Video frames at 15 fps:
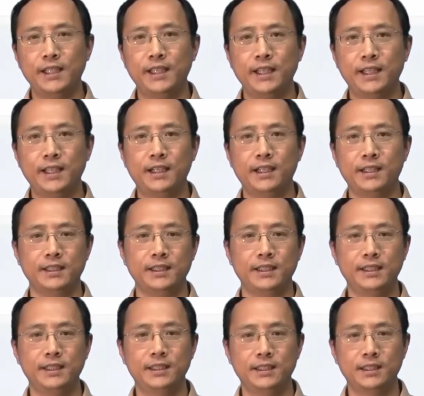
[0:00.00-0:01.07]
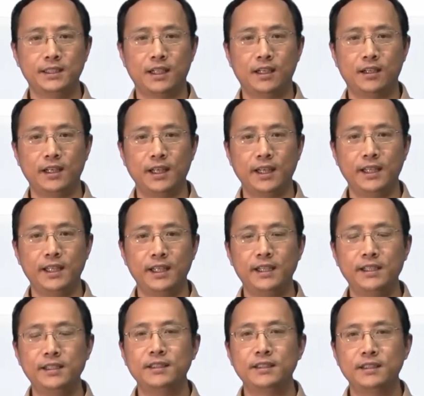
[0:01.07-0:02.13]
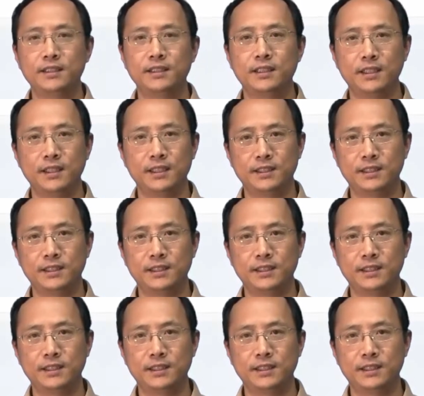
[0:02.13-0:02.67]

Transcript: A 二一直到 A n 的